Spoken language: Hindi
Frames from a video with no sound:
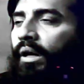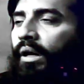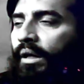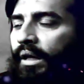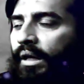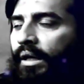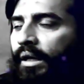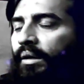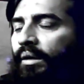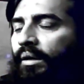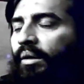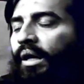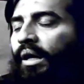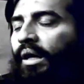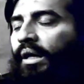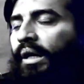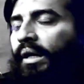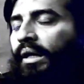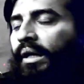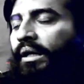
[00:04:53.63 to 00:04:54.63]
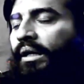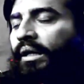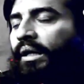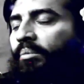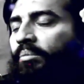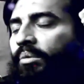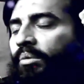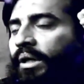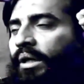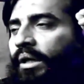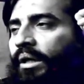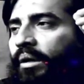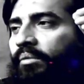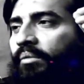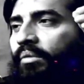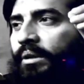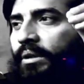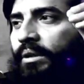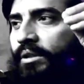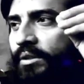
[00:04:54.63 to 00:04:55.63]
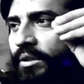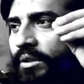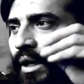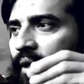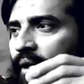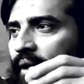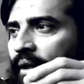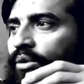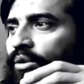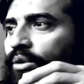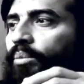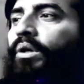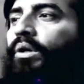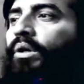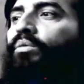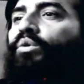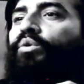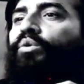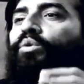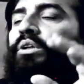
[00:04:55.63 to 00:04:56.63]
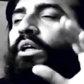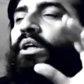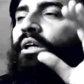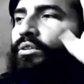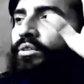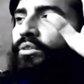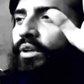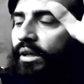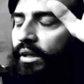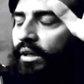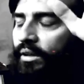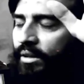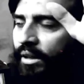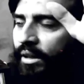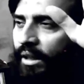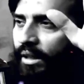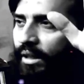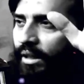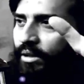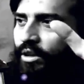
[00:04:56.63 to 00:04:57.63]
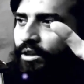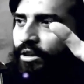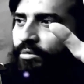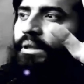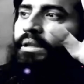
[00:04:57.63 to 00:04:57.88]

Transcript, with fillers: अल्लाह के अल्लाह के नाम लेके हदीस डालें तो फिर वो दुनिया की सही तरीन हदीस